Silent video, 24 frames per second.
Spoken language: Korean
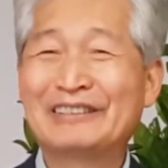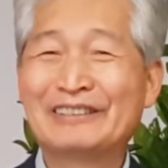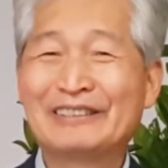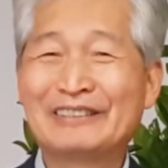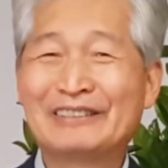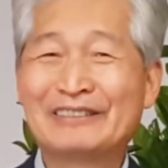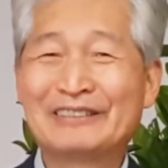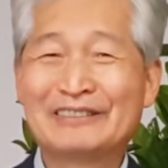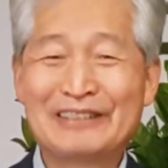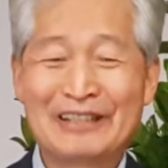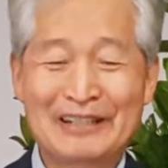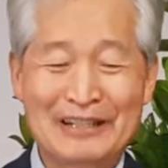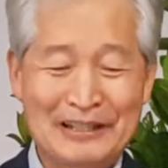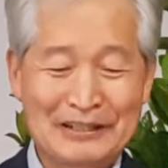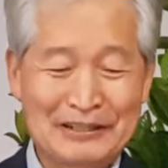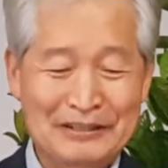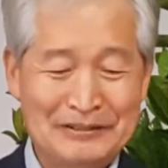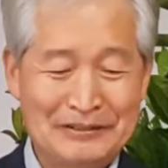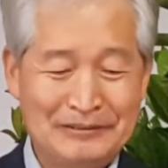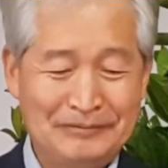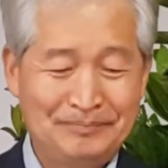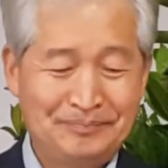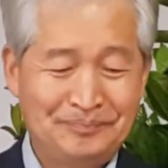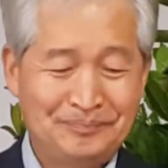
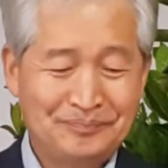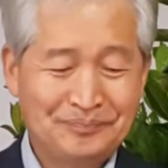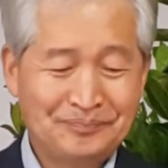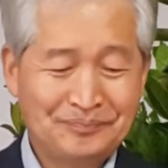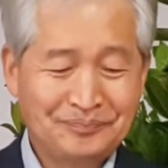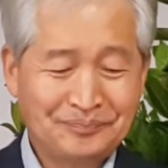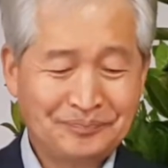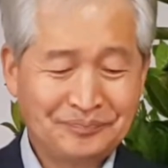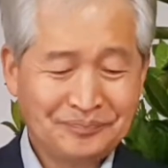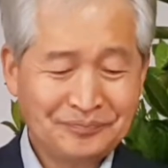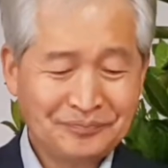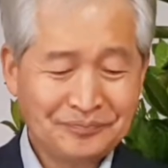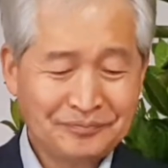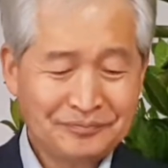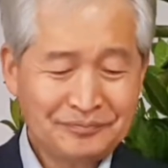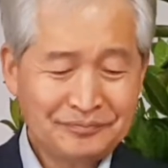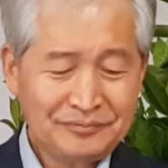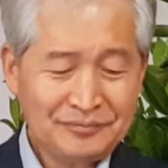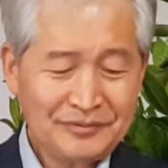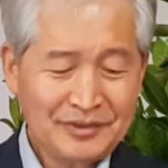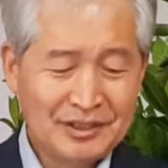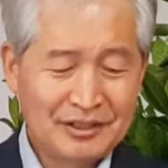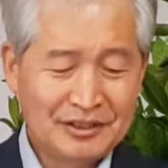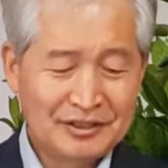그러잖아요.
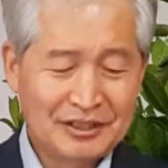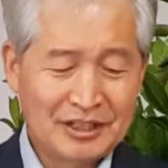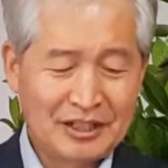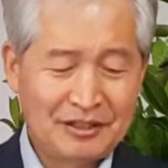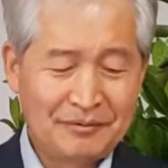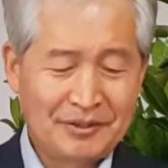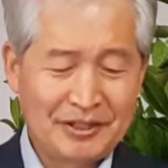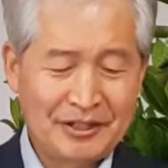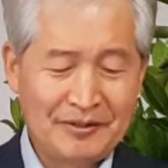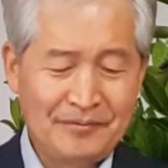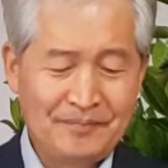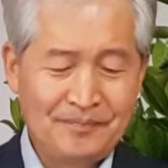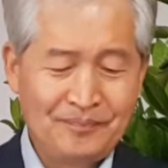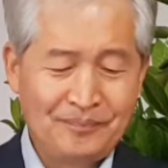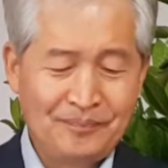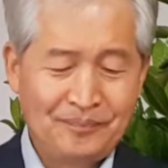그 다음에